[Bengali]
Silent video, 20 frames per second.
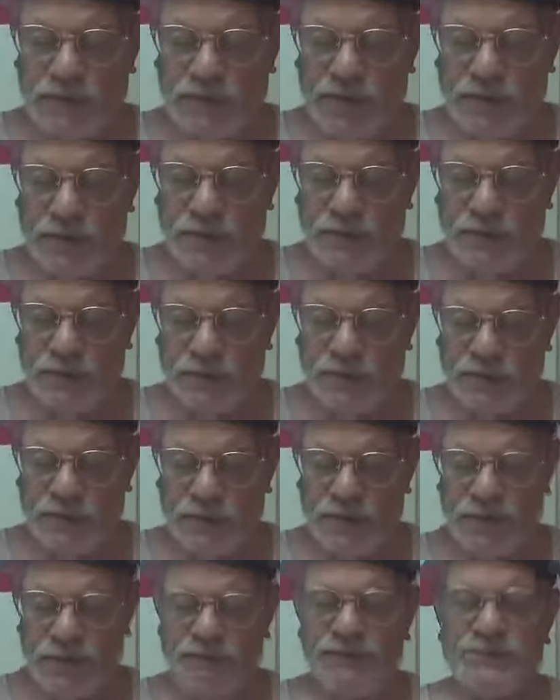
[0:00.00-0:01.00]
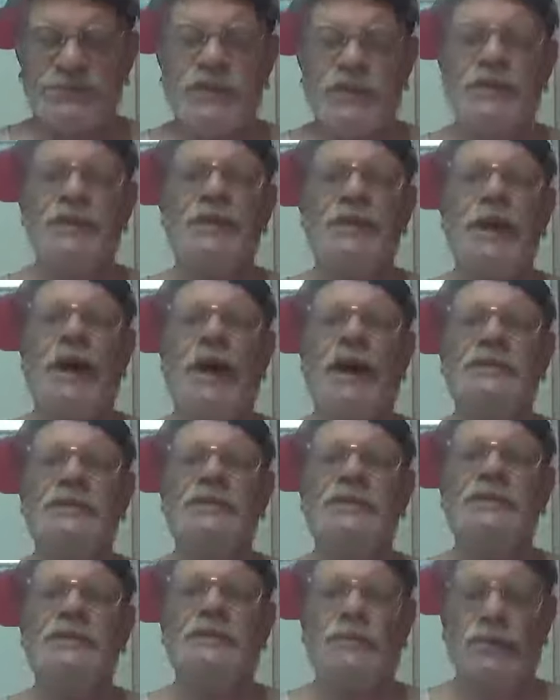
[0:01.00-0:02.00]
দাঁড়ানো সেই
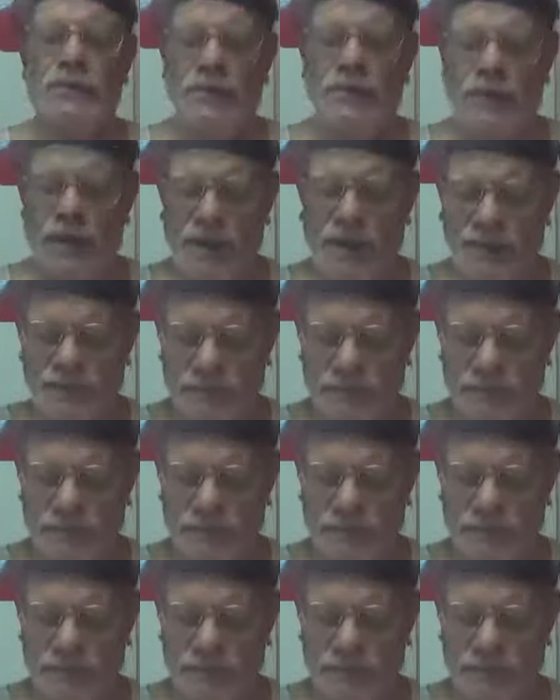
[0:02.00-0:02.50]
আদি কন্যা